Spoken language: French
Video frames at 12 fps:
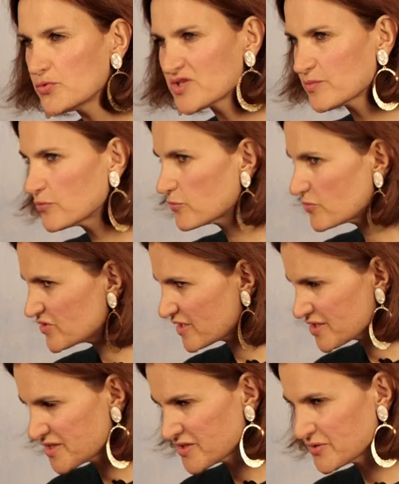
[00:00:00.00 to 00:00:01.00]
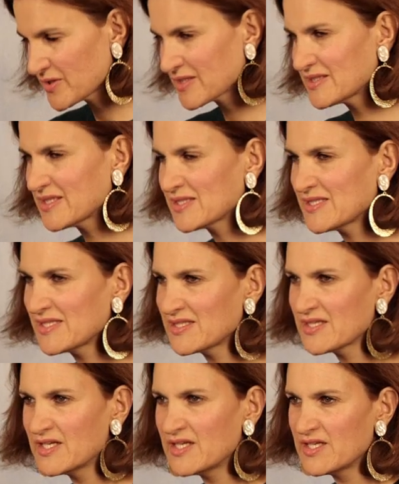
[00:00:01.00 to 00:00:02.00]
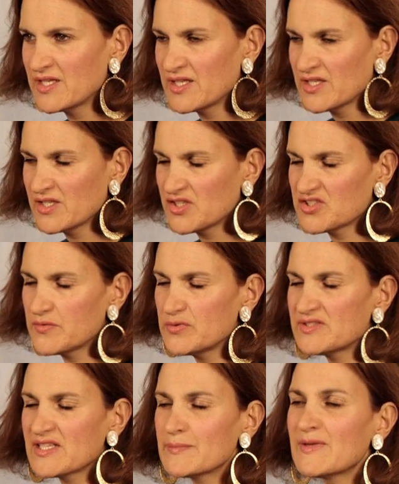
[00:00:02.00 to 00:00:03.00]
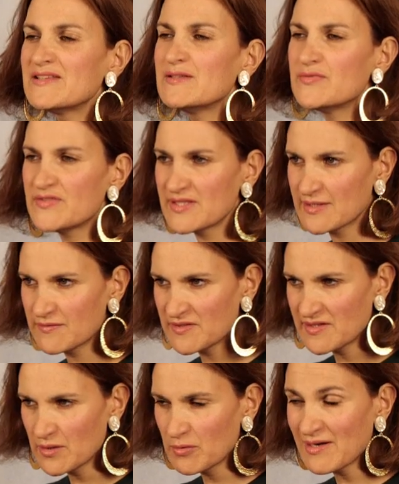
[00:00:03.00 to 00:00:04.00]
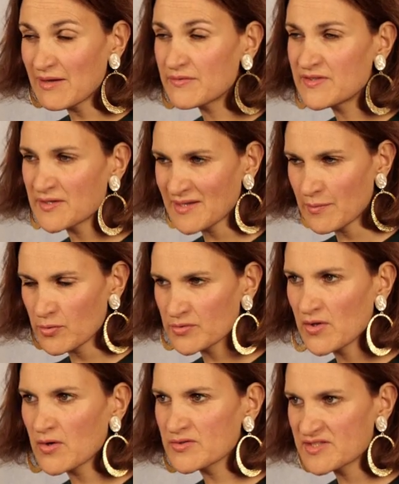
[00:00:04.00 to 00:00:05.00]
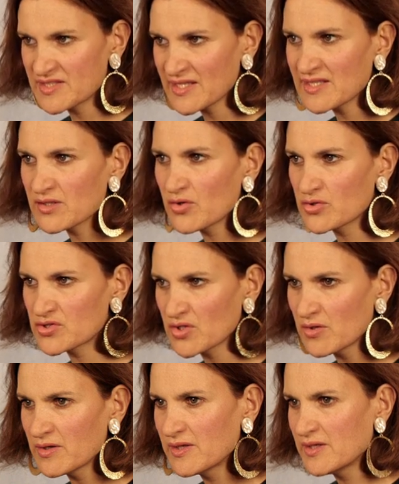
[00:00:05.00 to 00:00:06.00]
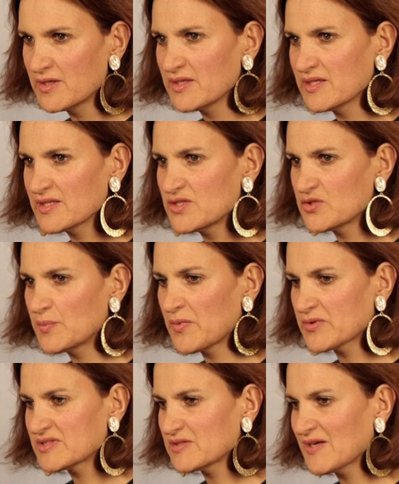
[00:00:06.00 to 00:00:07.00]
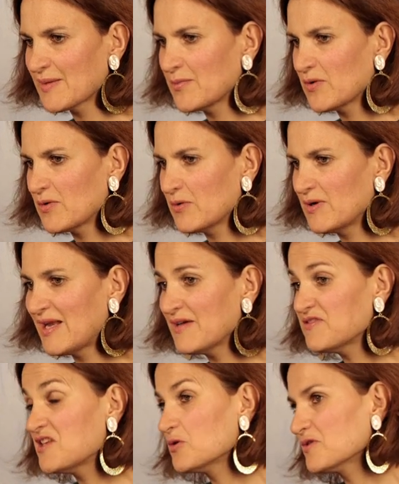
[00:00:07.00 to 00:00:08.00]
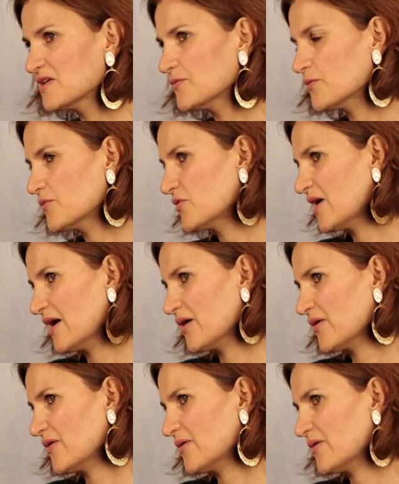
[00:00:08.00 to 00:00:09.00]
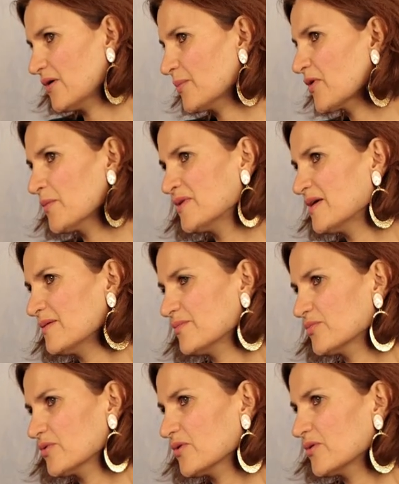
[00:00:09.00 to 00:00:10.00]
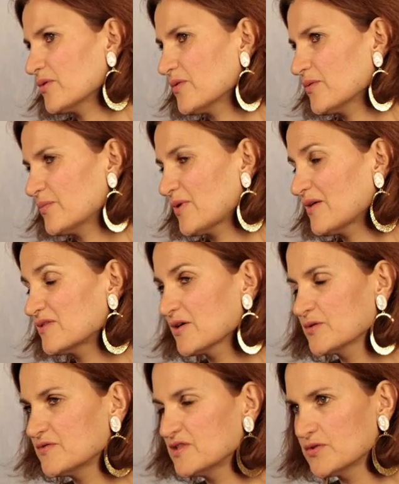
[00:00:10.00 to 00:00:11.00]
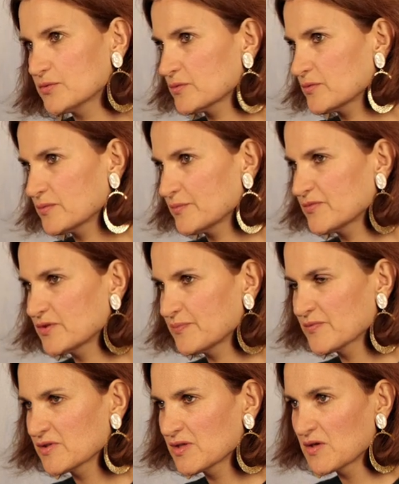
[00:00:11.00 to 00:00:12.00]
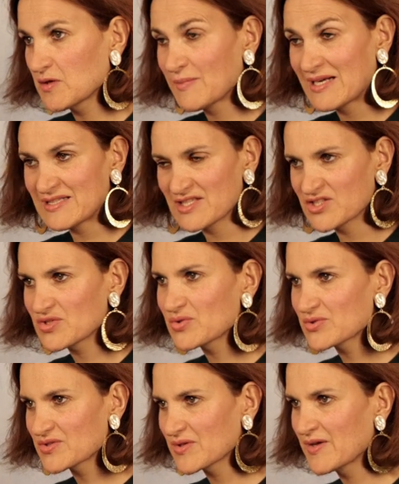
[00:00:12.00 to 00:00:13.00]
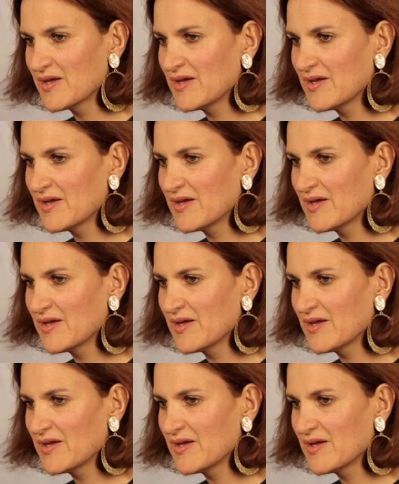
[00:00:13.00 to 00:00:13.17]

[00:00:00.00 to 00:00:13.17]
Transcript: lu, j'ai beaucoup cherché sur Internet. J'ai vu cette magnifique vidéo La vie en abondance d'Irène Grosjean, qui je pense est vraiment euh, la vidéo qu'il faut voir euh, en premier pour, euh, pour avoir une vision globale des choses.